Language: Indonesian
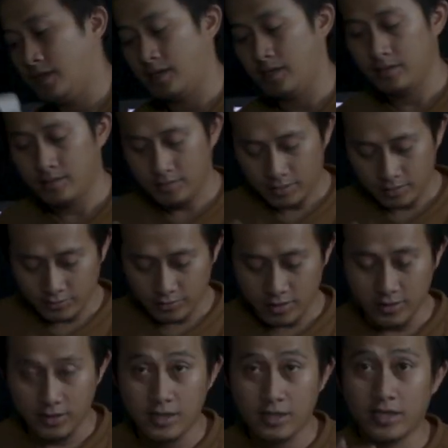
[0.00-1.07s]
nah
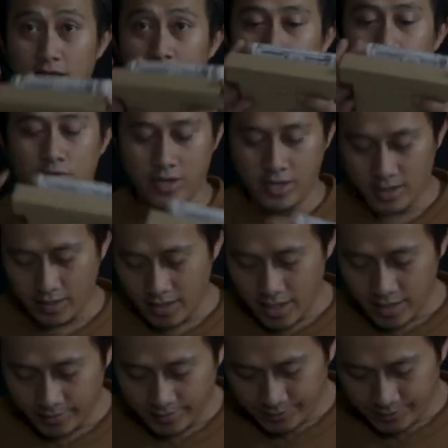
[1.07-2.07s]
langsung aja kita buka ya